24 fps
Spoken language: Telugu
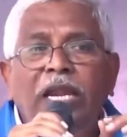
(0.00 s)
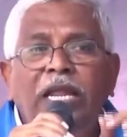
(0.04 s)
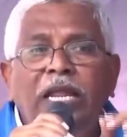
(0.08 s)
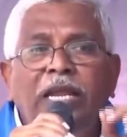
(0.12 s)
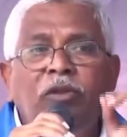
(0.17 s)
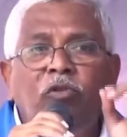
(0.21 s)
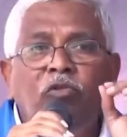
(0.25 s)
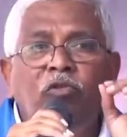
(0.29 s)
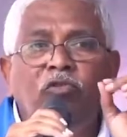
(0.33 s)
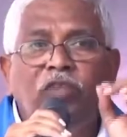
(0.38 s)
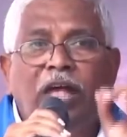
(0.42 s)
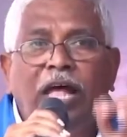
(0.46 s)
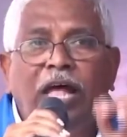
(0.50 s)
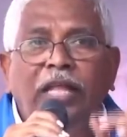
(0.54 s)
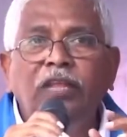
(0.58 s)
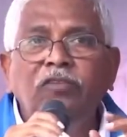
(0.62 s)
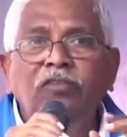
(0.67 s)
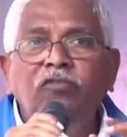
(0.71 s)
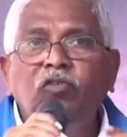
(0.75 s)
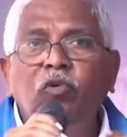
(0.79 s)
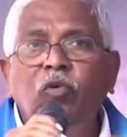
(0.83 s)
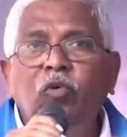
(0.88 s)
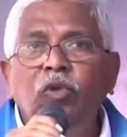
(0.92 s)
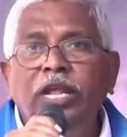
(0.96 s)
పాలనను
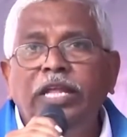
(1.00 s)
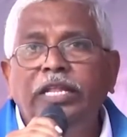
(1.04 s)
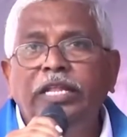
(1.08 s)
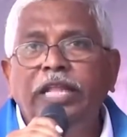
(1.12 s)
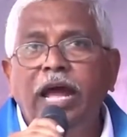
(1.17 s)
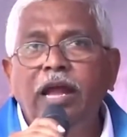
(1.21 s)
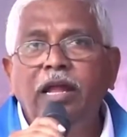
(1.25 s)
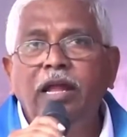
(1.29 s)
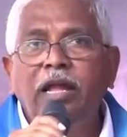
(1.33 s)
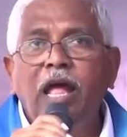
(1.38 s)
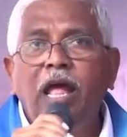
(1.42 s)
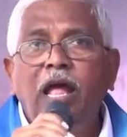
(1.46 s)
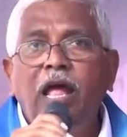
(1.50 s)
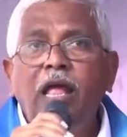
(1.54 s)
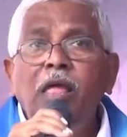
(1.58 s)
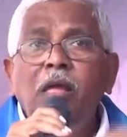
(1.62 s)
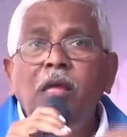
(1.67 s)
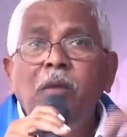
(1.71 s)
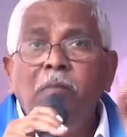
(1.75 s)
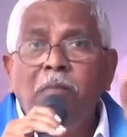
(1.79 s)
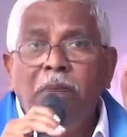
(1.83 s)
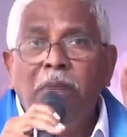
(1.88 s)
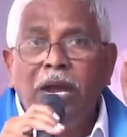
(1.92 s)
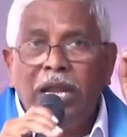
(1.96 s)
సాధించుకునేదాకా
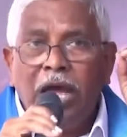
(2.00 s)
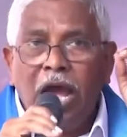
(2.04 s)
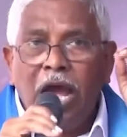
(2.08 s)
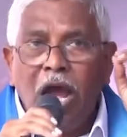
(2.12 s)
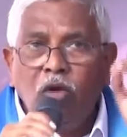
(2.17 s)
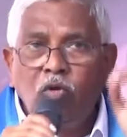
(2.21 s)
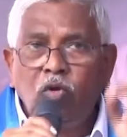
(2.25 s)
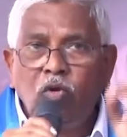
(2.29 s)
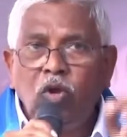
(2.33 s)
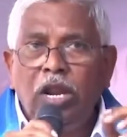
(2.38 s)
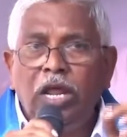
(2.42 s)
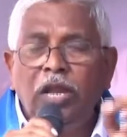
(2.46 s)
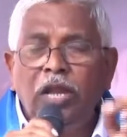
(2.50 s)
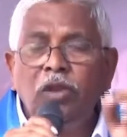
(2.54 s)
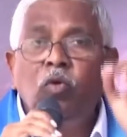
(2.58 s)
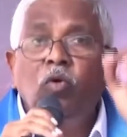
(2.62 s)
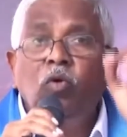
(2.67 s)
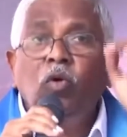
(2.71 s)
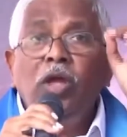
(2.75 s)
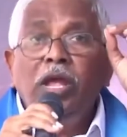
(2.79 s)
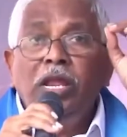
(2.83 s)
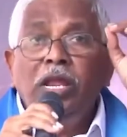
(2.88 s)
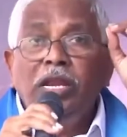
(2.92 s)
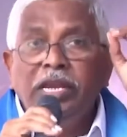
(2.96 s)
మన హక్కులను
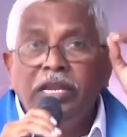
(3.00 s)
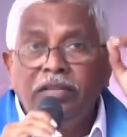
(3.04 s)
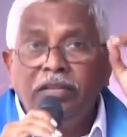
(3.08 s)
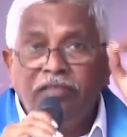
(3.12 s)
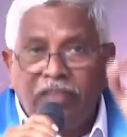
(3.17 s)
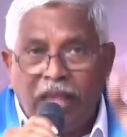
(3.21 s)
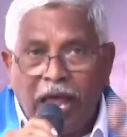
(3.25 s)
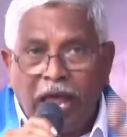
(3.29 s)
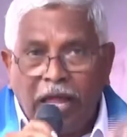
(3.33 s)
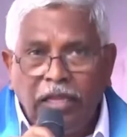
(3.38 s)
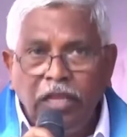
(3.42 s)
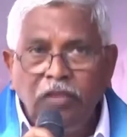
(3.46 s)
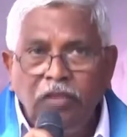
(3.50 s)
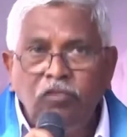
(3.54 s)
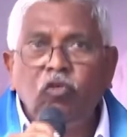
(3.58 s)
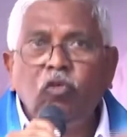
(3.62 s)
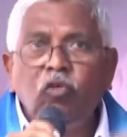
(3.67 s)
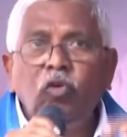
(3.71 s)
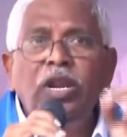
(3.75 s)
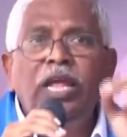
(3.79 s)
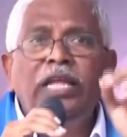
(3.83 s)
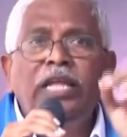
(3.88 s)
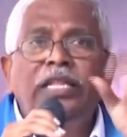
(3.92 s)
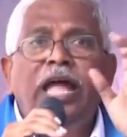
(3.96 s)

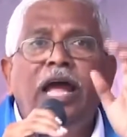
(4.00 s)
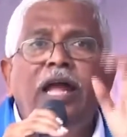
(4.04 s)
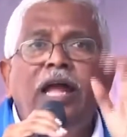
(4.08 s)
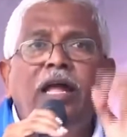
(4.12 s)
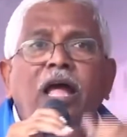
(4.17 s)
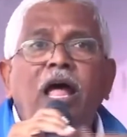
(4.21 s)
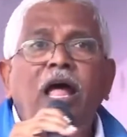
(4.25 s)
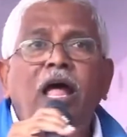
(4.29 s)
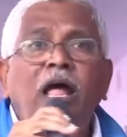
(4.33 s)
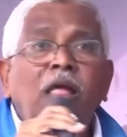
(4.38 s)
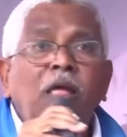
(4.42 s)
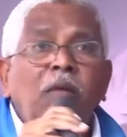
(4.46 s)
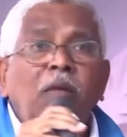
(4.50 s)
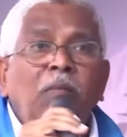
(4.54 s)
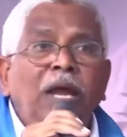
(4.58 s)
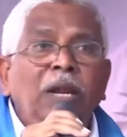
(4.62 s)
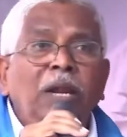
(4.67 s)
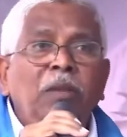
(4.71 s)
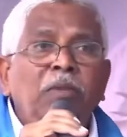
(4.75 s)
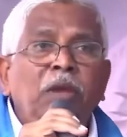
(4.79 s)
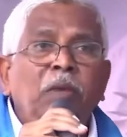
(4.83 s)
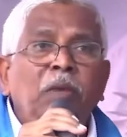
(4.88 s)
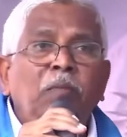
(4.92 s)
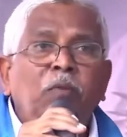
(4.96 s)
సాధించుకునేదాకా
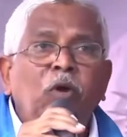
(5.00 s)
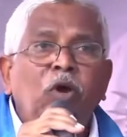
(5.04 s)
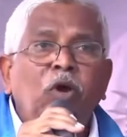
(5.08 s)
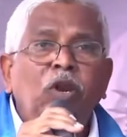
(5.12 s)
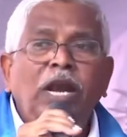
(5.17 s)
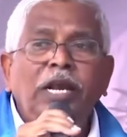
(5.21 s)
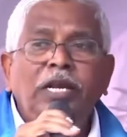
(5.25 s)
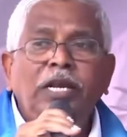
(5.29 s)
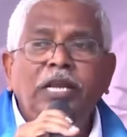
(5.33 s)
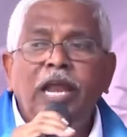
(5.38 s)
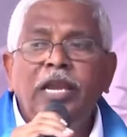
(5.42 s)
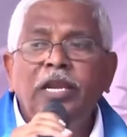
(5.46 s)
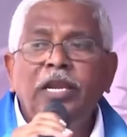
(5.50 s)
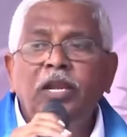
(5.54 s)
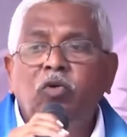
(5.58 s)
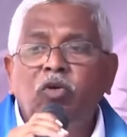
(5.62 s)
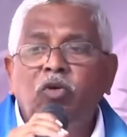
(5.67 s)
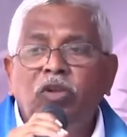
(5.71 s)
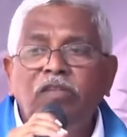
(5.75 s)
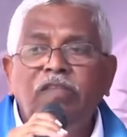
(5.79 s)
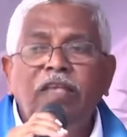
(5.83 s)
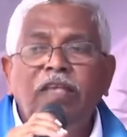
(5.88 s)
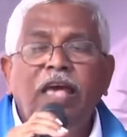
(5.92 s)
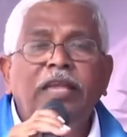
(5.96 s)
మనం ఈ పోరాటాన్ని
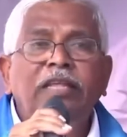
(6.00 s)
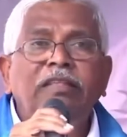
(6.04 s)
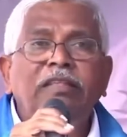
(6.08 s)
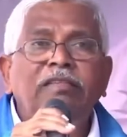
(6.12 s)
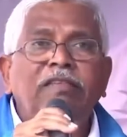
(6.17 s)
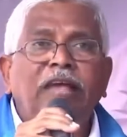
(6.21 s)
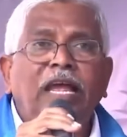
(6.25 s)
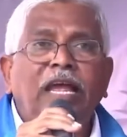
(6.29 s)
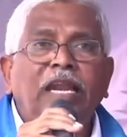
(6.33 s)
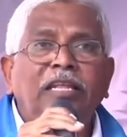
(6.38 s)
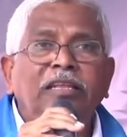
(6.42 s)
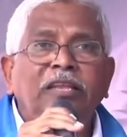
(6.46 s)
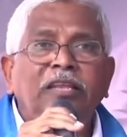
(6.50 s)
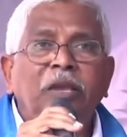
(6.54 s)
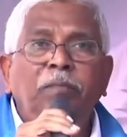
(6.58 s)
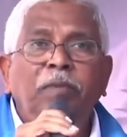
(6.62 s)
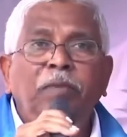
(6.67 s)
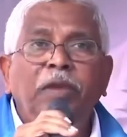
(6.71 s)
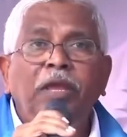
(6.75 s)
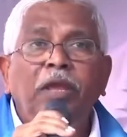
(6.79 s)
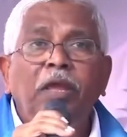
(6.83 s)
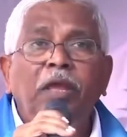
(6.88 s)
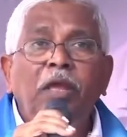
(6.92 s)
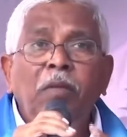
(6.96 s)
కొనసాగించాలని
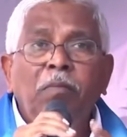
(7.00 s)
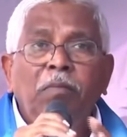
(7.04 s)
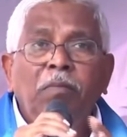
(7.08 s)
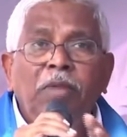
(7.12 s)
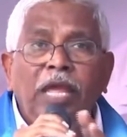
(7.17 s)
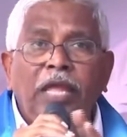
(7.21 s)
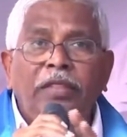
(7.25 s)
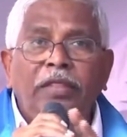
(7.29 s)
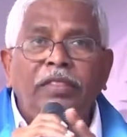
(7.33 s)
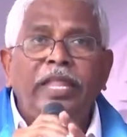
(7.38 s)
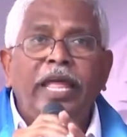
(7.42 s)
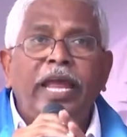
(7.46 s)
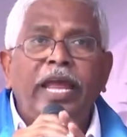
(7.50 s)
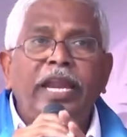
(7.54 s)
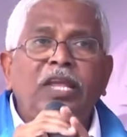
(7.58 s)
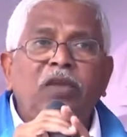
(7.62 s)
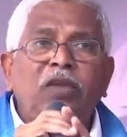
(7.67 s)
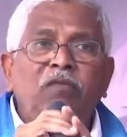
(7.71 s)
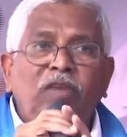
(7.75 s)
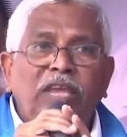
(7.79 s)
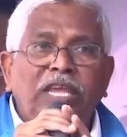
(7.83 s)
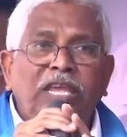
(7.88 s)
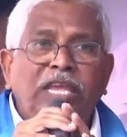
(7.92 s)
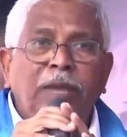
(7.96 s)
చెప్పి మీ
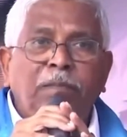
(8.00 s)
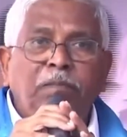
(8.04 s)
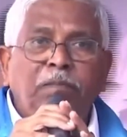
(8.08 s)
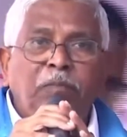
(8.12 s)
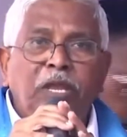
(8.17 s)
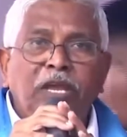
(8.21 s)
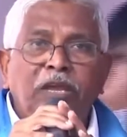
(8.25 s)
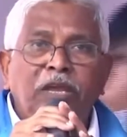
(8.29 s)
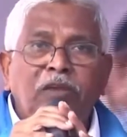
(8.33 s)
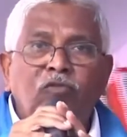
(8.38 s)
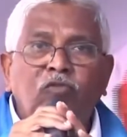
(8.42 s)
అందరికీ విజ్ఞప్తి